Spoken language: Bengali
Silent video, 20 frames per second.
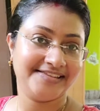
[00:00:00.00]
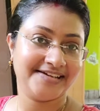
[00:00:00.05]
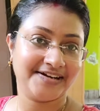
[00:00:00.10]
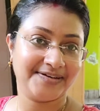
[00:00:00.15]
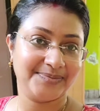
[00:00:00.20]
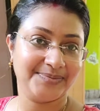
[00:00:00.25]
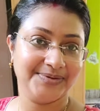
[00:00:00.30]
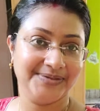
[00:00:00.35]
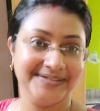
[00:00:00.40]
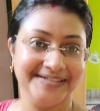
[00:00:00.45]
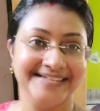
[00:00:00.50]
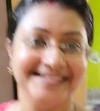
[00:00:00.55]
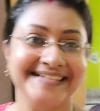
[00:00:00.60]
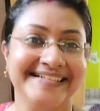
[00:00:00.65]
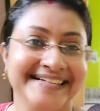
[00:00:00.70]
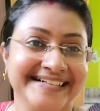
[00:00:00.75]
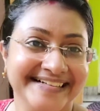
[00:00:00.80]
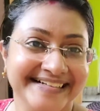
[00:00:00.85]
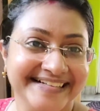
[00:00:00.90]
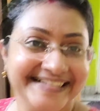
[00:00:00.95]
থাকবে
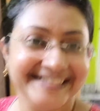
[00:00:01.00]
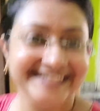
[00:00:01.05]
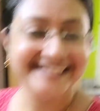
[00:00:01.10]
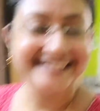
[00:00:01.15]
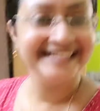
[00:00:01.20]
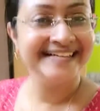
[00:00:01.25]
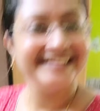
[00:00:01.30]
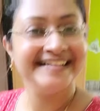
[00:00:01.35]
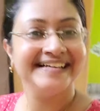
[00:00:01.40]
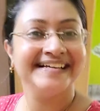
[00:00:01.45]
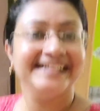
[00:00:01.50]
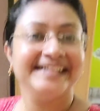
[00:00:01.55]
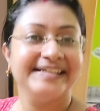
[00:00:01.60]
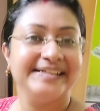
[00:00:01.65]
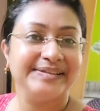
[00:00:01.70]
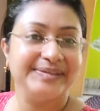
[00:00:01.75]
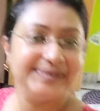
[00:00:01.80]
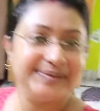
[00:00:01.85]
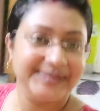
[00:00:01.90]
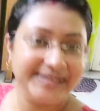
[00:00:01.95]

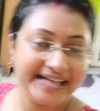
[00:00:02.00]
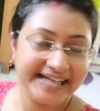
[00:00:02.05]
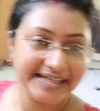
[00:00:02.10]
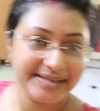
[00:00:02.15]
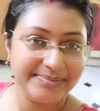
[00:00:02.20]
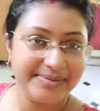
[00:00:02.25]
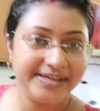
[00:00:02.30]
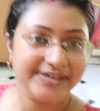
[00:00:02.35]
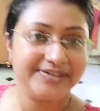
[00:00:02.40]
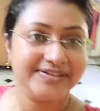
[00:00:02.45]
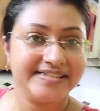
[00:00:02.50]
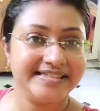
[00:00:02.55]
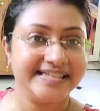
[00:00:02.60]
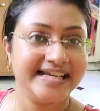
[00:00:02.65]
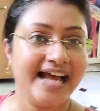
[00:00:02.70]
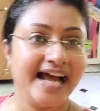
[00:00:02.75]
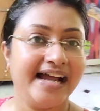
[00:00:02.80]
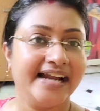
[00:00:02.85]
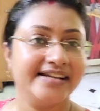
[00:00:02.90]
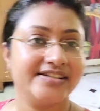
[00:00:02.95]
তো ওরাই
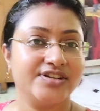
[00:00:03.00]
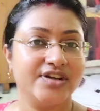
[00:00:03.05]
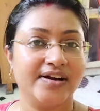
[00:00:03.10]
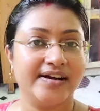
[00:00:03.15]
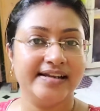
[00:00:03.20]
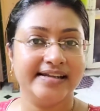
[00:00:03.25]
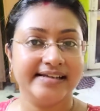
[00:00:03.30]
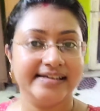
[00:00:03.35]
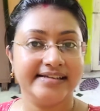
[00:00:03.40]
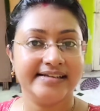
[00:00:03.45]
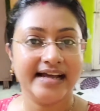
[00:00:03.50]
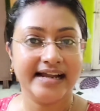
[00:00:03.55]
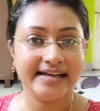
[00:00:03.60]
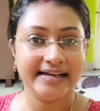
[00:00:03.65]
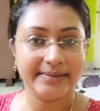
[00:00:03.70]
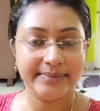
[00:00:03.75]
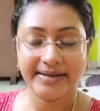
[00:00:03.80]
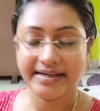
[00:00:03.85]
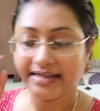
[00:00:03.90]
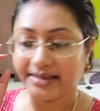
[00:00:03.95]
বেরোচ্ছে আর সকালে
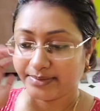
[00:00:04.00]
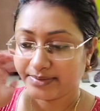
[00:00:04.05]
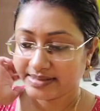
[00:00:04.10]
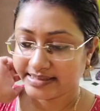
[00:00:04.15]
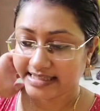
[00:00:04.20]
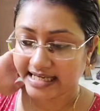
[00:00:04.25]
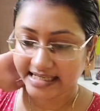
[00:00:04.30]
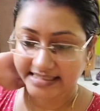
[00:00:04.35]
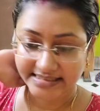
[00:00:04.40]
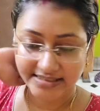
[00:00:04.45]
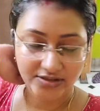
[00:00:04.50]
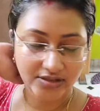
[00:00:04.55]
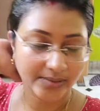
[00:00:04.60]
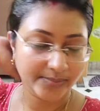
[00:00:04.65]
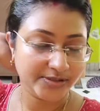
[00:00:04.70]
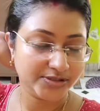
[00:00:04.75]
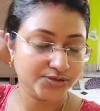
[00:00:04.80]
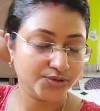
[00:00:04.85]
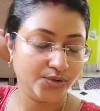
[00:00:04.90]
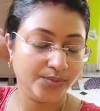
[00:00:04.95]
রান্না বান্না বলতে আজকে তো
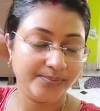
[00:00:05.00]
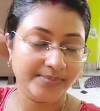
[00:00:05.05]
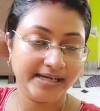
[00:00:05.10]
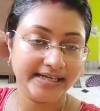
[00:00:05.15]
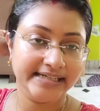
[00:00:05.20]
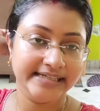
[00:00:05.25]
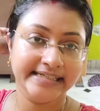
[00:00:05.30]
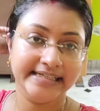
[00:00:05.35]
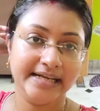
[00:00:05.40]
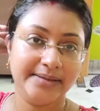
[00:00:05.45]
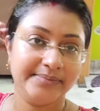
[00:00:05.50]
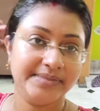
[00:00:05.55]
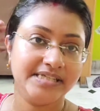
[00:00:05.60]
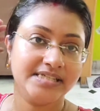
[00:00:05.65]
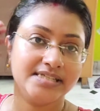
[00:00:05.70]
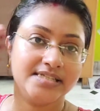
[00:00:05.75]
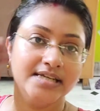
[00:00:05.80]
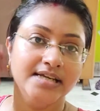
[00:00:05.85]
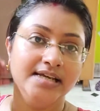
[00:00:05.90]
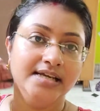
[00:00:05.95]
আমার সোমবার
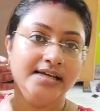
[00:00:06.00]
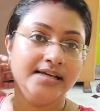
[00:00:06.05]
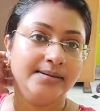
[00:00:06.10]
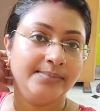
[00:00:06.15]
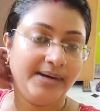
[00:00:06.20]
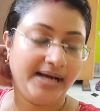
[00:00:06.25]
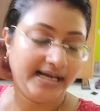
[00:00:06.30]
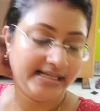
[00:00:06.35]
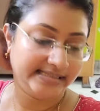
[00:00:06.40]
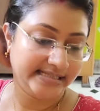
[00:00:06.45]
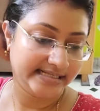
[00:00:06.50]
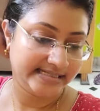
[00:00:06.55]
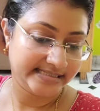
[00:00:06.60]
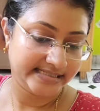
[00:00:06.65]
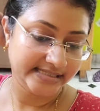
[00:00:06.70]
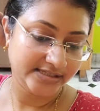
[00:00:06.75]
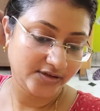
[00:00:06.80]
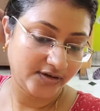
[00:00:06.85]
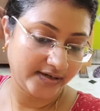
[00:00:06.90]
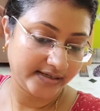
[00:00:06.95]
নিরামিষ ভাত
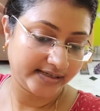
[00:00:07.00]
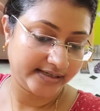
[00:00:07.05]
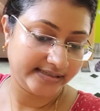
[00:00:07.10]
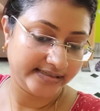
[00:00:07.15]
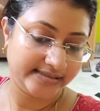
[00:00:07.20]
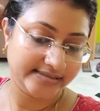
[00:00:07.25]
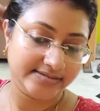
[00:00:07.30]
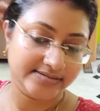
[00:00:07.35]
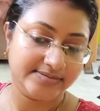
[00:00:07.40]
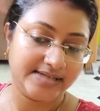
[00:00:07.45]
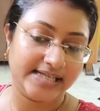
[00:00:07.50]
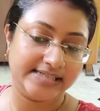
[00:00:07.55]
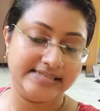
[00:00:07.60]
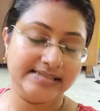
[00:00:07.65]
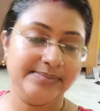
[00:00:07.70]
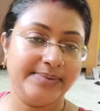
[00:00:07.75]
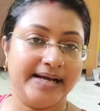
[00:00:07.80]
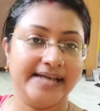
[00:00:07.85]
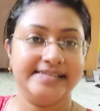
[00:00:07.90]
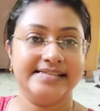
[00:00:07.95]
আছে তরকারি
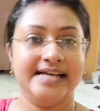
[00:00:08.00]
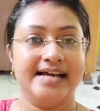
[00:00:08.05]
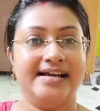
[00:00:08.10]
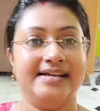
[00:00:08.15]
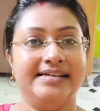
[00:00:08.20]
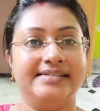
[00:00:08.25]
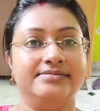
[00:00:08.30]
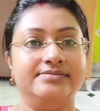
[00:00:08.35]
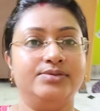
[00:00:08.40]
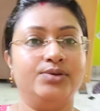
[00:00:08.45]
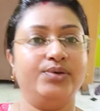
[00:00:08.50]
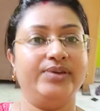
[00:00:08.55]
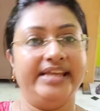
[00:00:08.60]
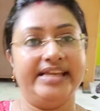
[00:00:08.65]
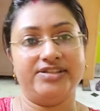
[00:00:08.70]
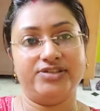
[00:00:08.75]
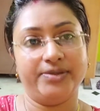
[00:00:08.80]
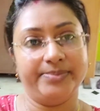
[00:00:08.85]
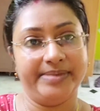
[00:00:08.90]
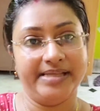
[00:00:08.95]
আছে ভাজা দই
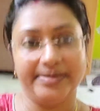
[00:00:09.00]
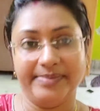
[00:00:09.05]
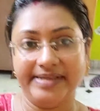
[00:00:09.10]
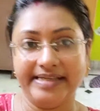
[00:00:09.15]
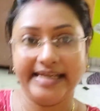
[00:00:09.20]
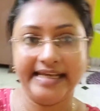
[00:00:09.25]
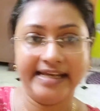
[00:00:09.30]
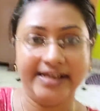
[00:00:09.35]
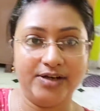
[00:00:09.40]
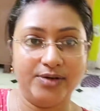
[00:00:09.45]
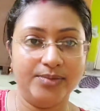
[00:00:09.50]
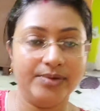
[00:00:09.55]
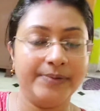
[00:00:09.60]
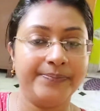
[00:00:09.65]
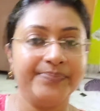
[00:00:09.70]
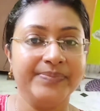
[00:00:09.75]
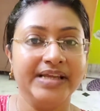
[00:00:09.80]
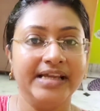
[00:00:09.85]
এসব দিয়ে আমি খেয়ে নেবো